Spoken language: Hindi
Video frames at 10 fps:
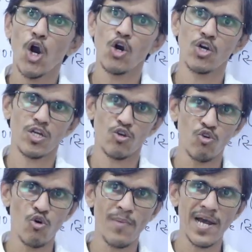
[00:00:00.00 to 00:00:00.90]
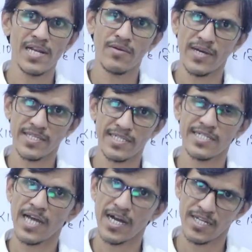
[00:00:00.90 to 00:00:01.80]
और गोपाल निवास के
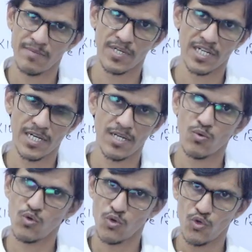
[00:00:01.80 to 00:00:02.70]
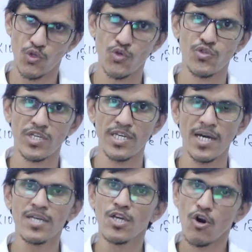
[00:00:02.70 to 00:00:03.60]
ठाकरी पटेल उनको नियुक्त किया